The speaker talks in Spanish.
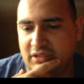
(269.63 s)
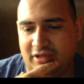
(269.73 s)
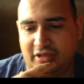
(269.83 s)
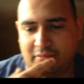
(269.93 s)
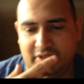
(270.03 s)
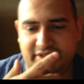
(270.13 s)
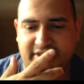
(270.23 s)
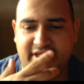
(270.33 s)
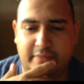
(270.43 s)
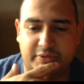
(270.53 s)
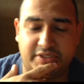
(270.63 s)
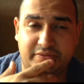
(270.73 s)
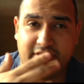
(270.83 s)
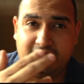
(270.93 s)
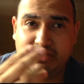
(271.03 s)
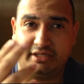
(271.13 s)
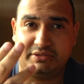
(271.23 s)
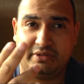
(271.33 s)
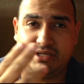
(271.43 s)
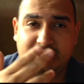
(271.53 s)
Y como les decía, pues es una, es
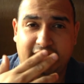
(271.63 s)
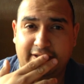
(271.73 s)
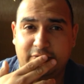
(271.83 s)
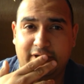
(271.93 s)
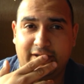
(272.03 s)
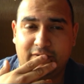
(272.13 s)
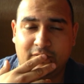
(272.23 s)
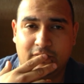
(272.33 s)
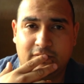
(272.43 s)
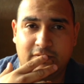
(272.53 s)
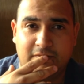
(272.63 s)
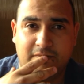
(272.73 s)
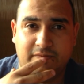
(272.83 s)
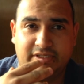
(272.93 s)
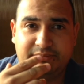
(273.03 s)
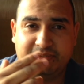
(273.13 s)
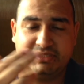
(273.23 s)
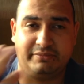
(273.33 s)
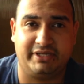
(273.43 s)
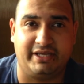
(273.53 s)
una tarántula o un
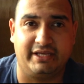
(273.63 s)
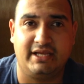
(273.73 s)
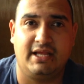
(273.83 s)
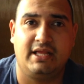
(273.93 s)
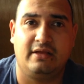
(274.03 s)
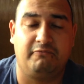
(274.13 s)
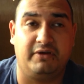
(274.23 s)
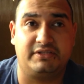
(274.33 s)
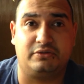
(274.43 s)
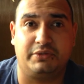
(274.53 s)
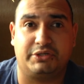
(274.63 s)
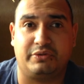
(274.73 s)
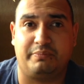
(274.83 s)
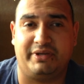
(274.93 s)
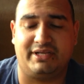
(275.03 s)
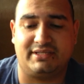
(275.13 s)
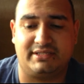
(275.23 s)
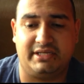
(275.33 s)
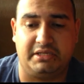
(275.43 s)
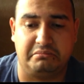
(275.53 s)
espécimen que fue descubierto apenas
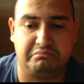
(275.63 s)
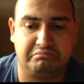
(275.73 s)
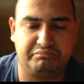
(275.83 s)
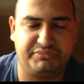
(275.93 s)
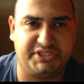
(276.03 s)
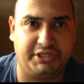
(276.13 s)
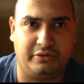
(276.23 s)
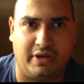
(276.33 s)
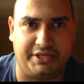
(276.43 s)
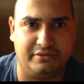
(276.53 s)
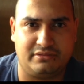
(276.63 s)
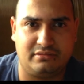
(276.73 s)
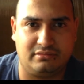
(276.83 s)
hace 5 años,